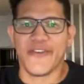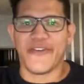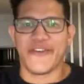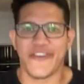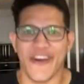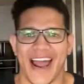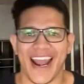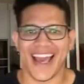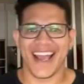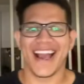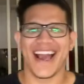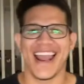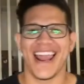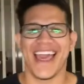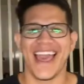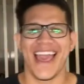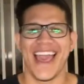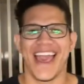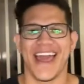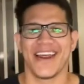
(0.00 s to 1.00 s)
Fala
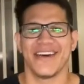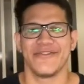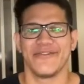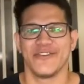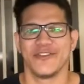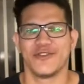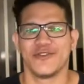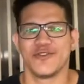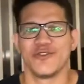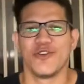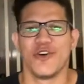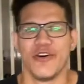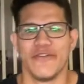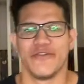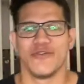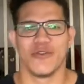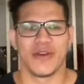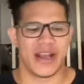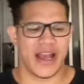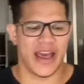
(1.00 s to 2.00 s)
galera, vídeo
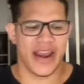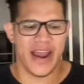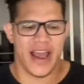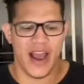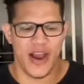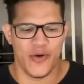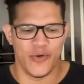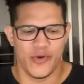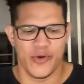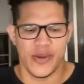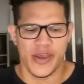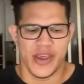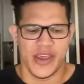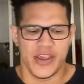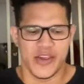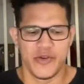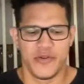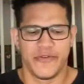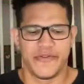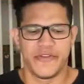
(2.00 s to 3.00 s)
novo no canal
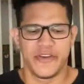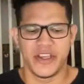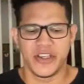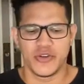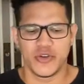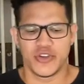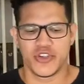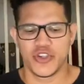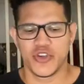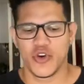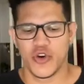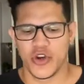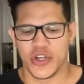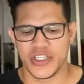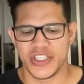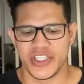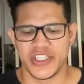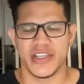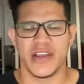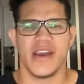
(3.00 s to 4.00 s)
e o vídeo de
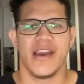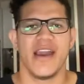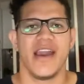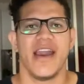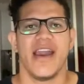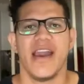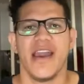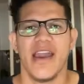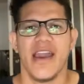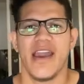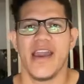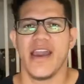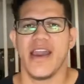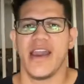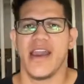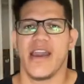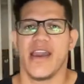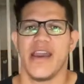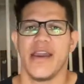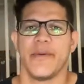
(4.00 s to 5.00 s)
hoje
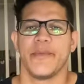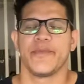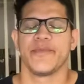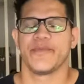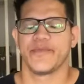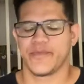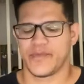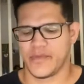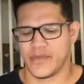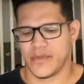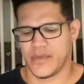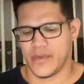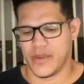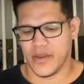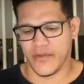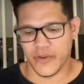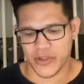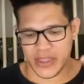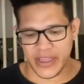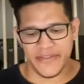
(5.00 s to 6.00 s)
é.
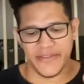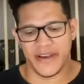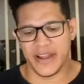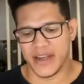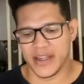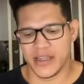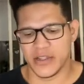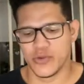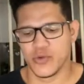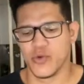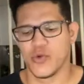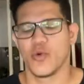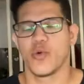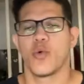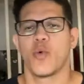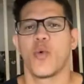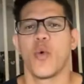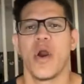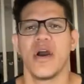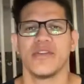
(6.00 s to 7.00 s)
Eu vou estar tá
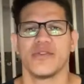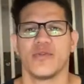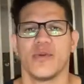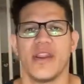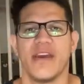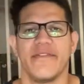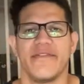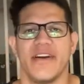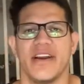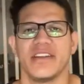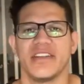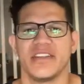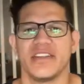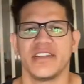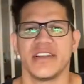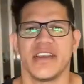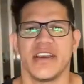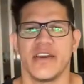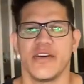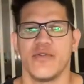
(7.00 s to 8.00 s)
falando quanto levar de
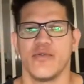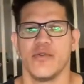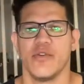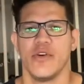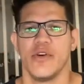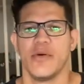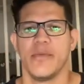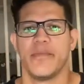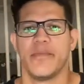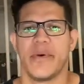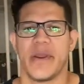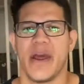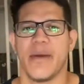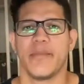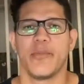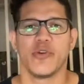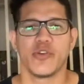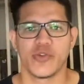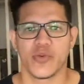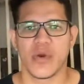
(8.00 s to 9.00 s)
dinheiro para
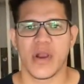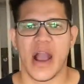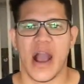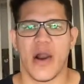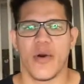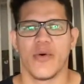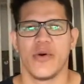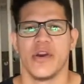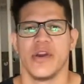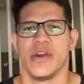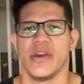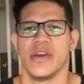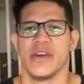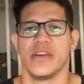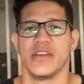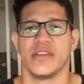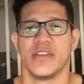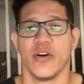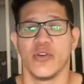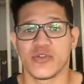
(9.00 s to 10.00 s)
Portugal.
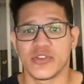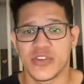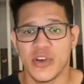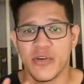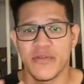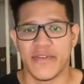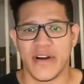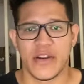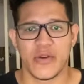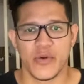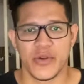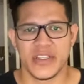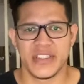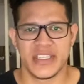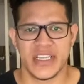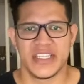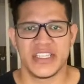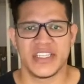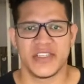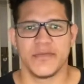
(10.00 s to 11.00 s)
Então são valores
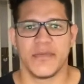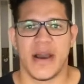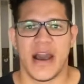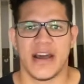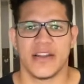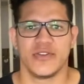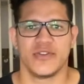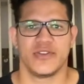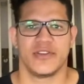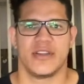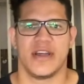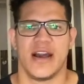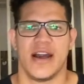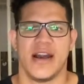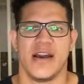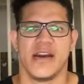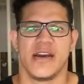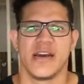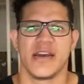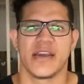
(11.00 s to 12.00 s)
estimados,
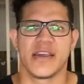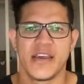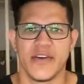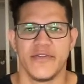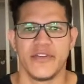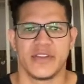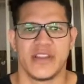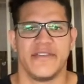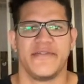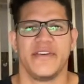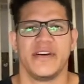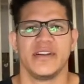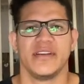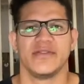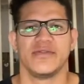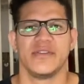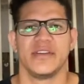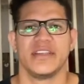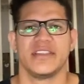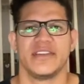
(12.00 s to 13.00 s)
tá? Que eu vou estar tá
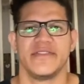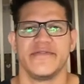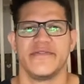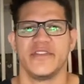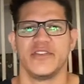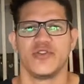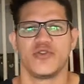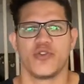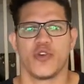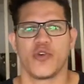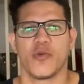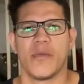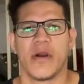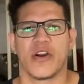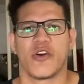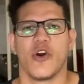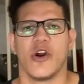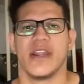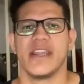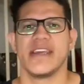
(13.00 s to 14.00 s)
falando nesse vídeo, tô com uma
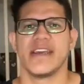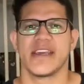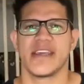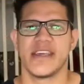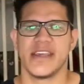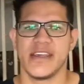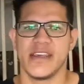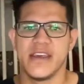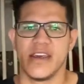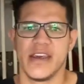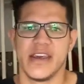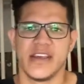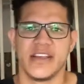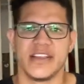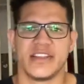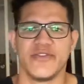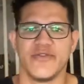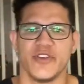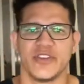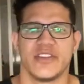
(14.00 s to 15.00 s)
colinha aqui. E
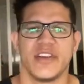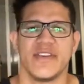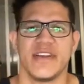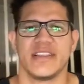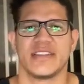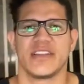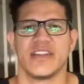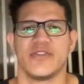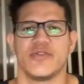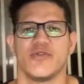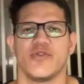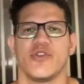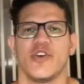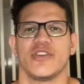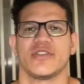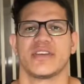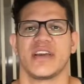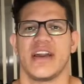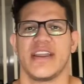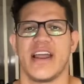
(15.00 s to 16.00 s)
se você não é inscrito no
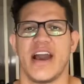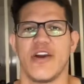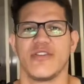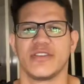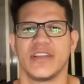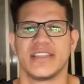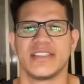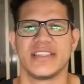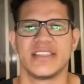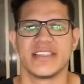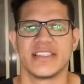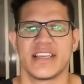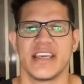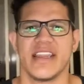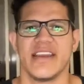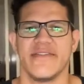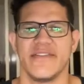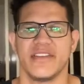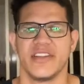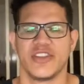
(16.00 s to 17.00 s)
nosso canal, já se
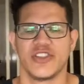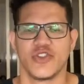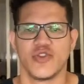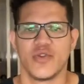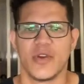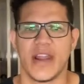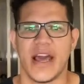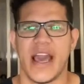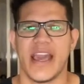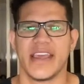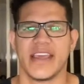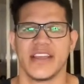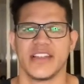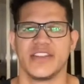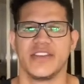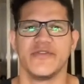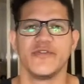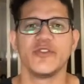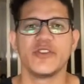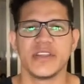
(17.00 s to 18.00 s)
inscreva, deixa o like,
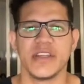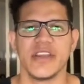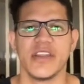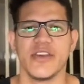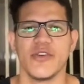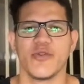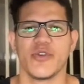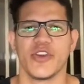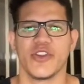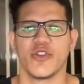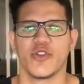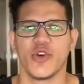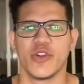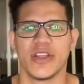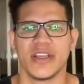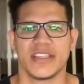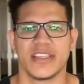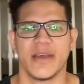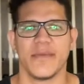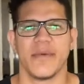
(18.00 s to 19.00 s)
ativa o sininho que
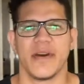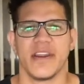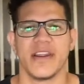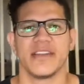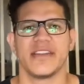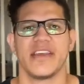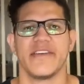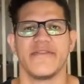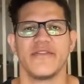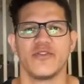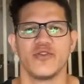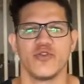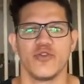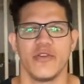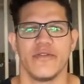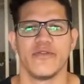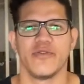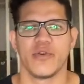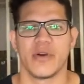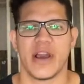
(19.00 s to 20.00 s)
toda semana tem vídeo
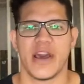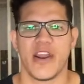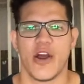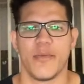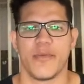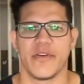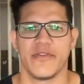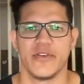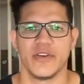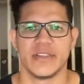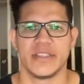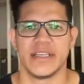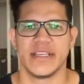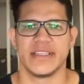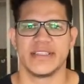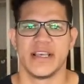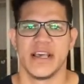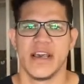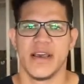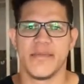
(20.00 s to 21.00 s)
novo no canal para
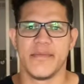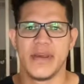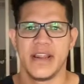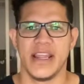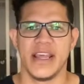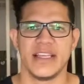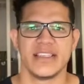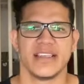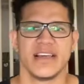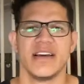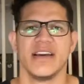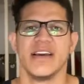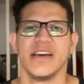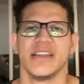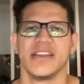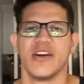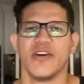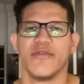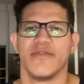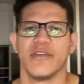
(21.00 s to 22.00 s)
vocês, beleza?
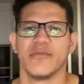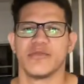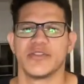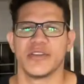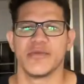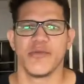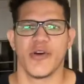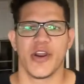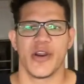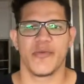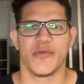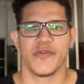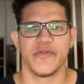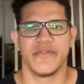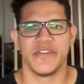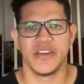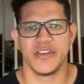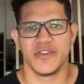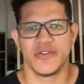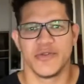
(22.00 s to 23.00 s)
Então vamos embora pro
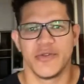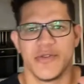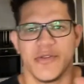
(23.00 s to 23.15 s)
vídeo.